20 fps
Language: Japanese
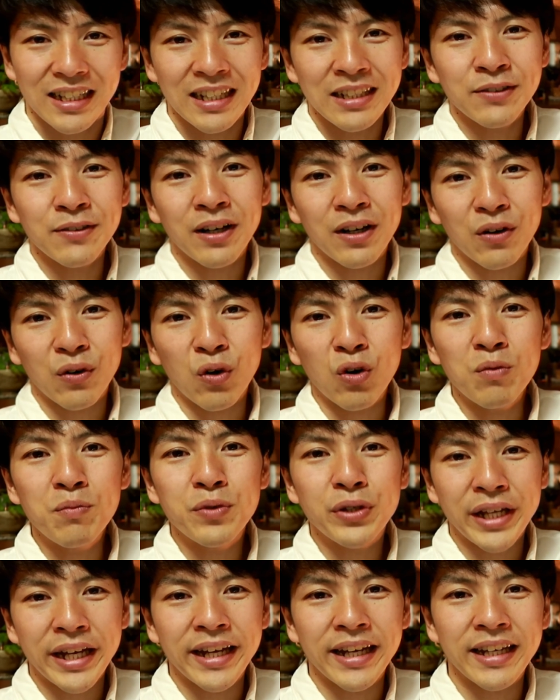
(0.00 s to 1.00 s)
あとはおん
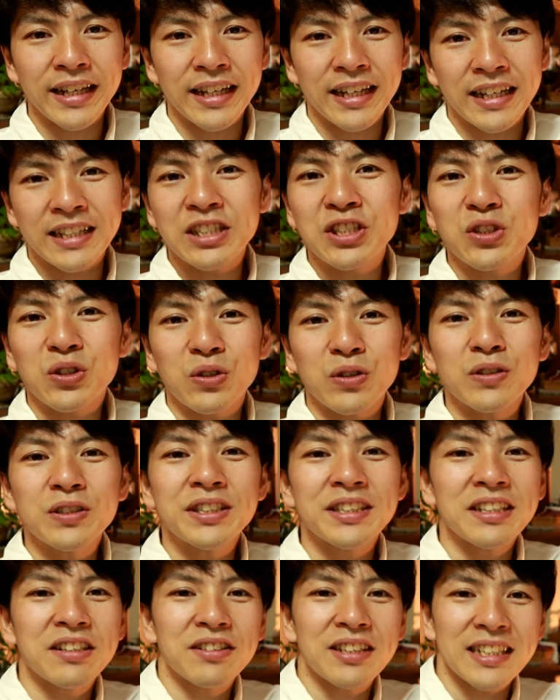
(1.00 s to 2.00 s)
ぶで移乗を
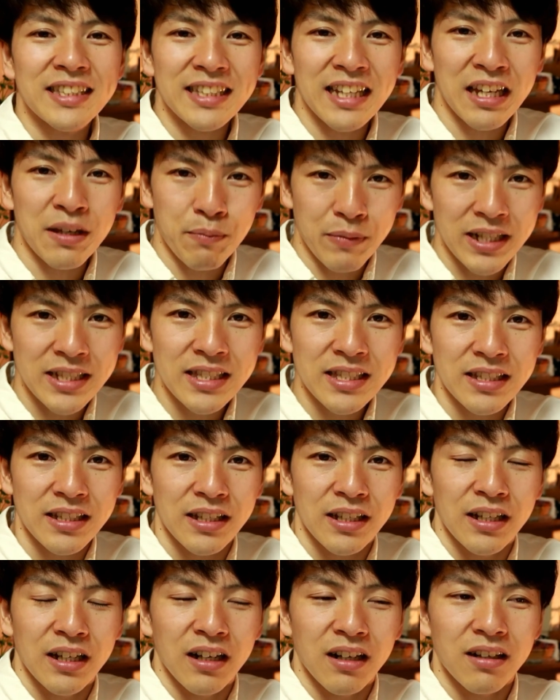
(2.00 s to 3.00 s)
してくださいま
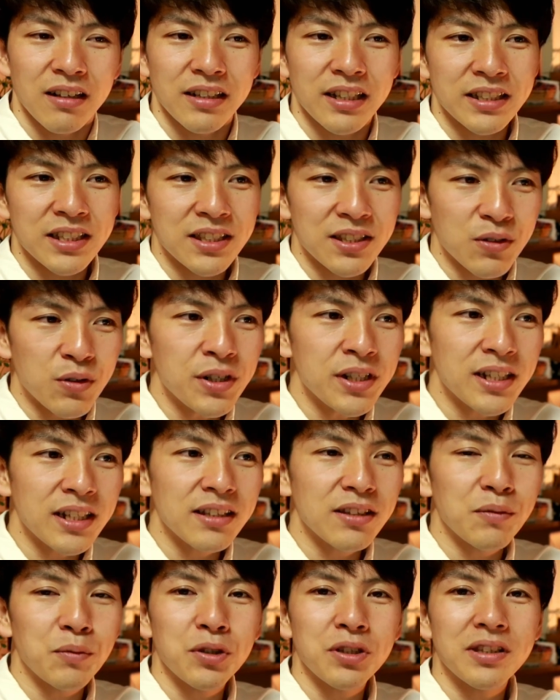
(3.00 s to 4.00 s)
す。ですごい
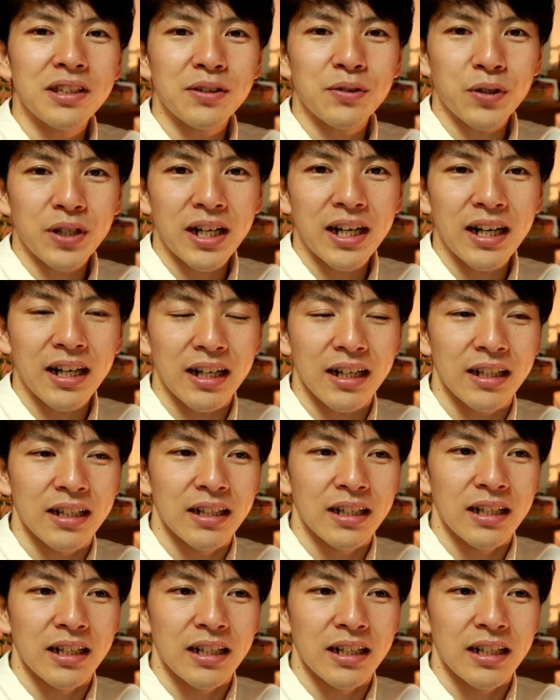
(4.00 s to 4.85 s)
なと思ったのが、